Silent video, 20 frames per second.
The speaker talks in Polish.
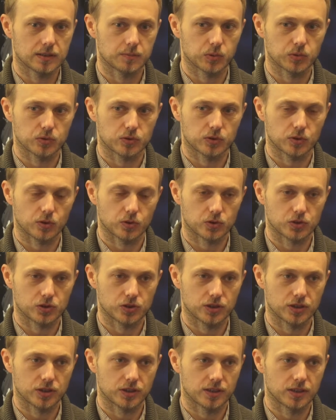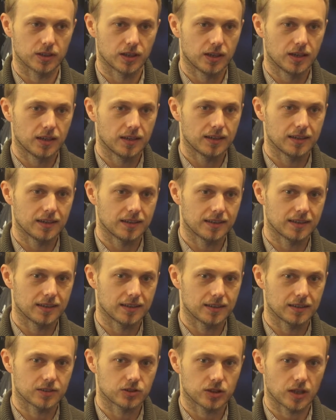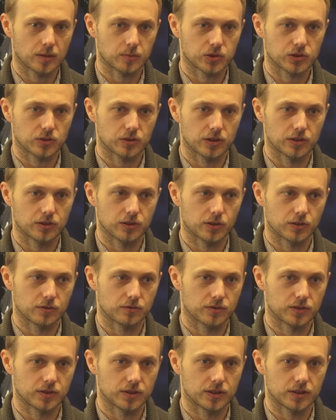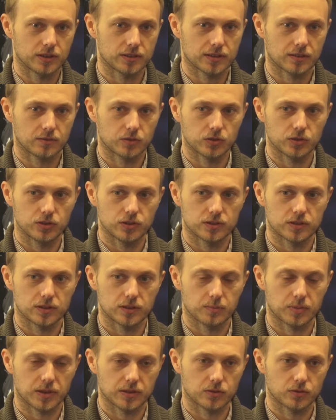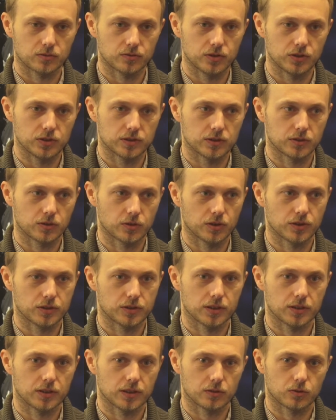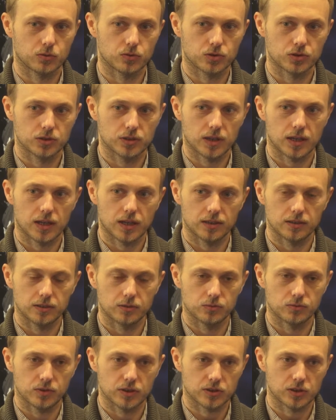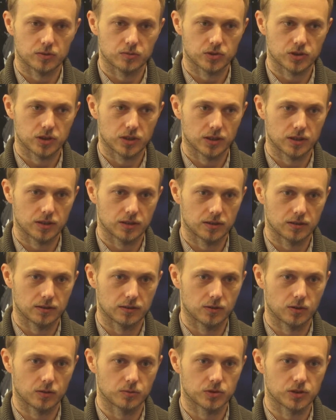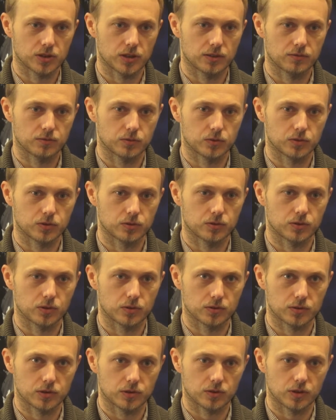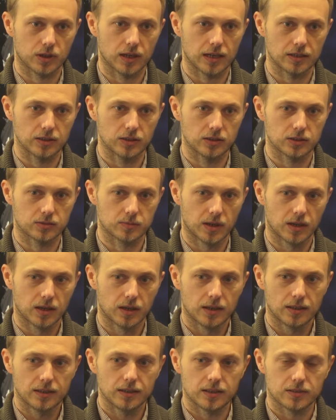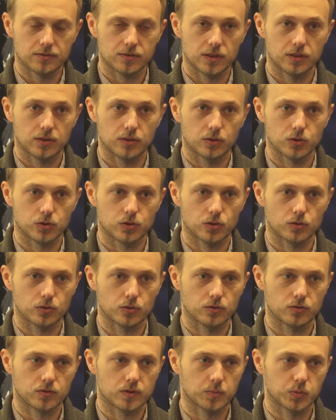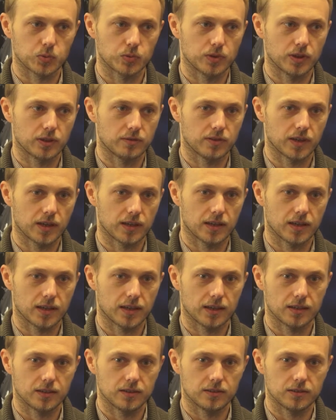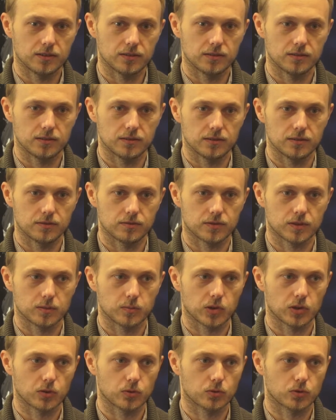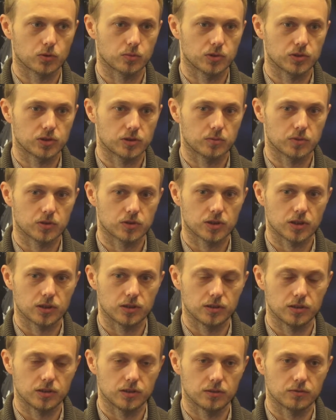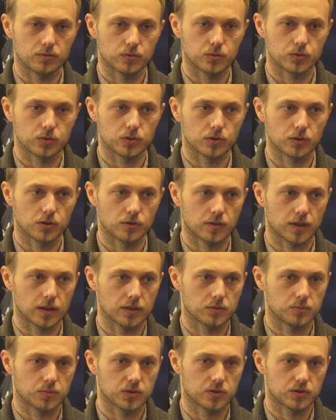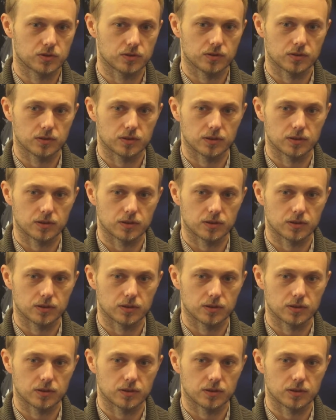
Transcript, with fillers: sponsorzy, e, sztab szkoleniowy, zawodnicy, pracownicy, to jest jedna drużyna i uważam, że dobrze funkcjonujący organizm jest wtedy osiągnąć wspólnie wiele i w tym kierunku będziemy chcieli funkcjonować, być e,